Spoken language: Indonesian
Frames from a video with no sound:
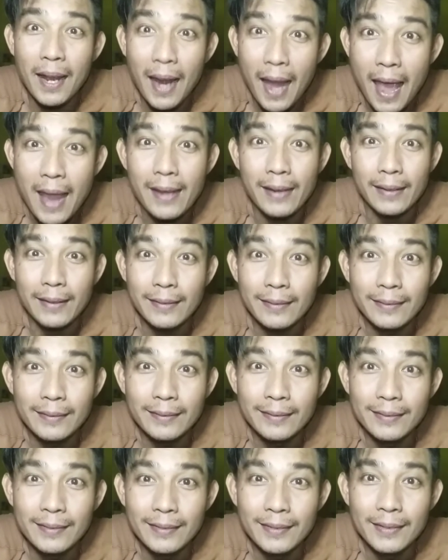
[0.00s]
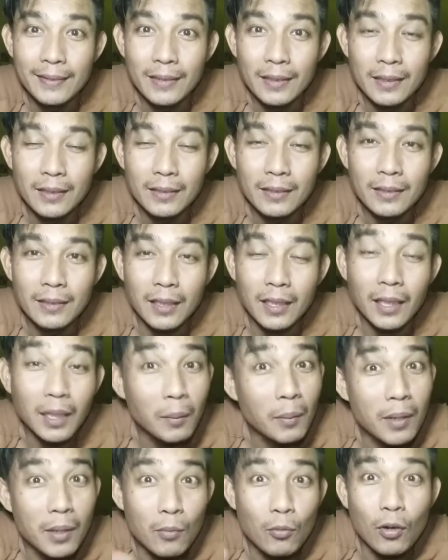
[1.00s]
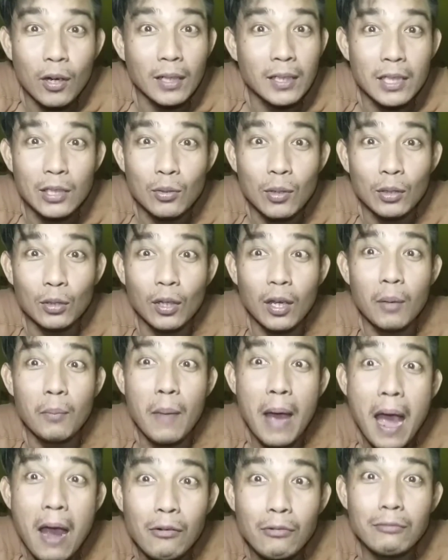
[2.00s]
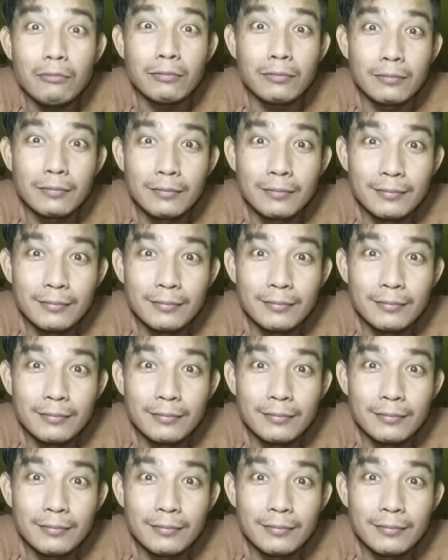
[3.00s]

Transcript: yang lain kita menemukan sesuatu yang baru